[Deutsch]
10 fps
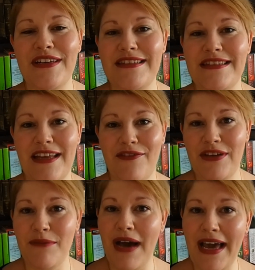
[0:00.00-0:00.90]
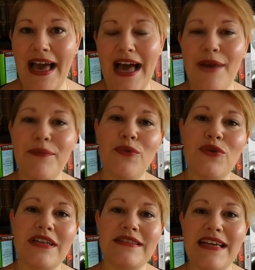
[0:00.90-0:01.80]
von Stephanie Meyer, ein
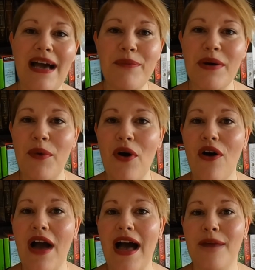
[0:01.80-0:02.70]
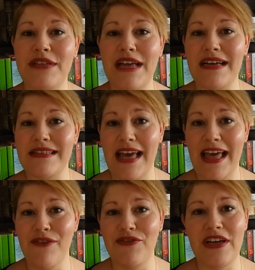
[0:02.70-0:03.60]
Buch, das ich abgebrochen habe nach der
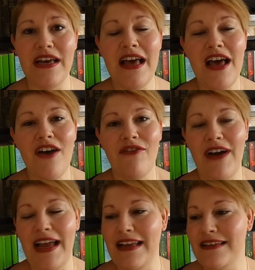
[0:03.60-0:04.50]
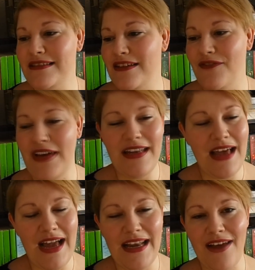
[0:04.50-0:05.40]
Hälfte, weil es
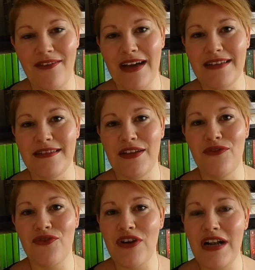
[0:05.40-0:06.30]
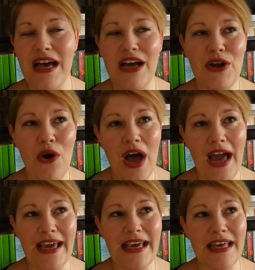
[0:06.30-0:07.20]
weder ein Erwachsenen-Thriller noch
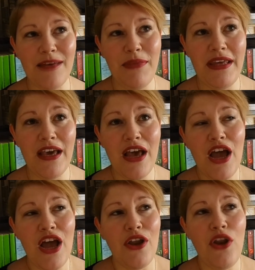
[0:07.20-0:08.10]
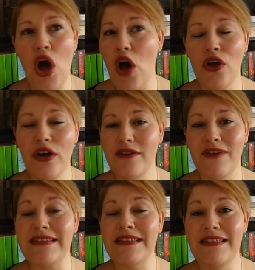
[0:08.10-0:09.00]
ein Krimi noch
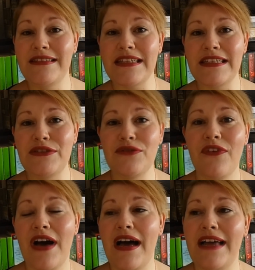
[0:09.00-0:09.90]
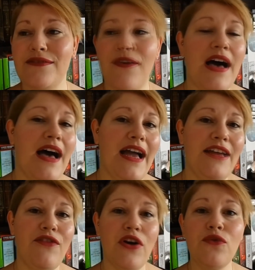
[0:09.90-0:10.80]
irgendwas in diese Richtung war. Es war
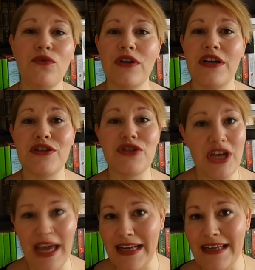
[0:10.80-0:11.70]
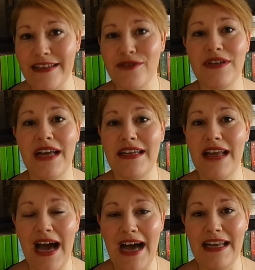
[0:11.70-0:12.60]
einfach nur schrecklich und an
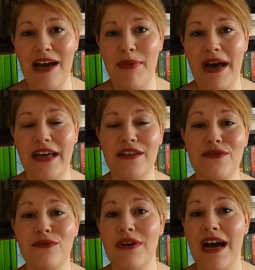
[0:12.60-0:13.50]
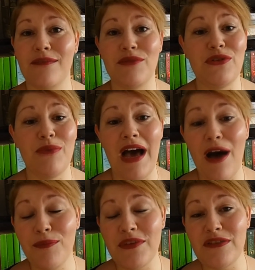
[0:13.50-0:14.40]
den Haaren herbeigezogen, hat mich
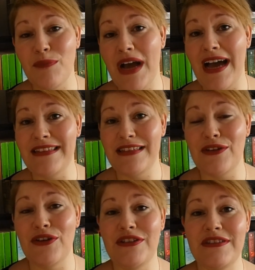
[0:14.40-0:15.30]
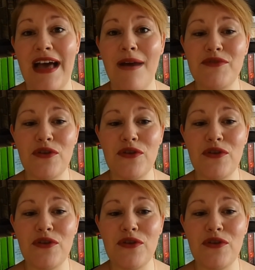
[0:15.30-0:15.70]
überhaupt nicht begeistern können. Es Ist ein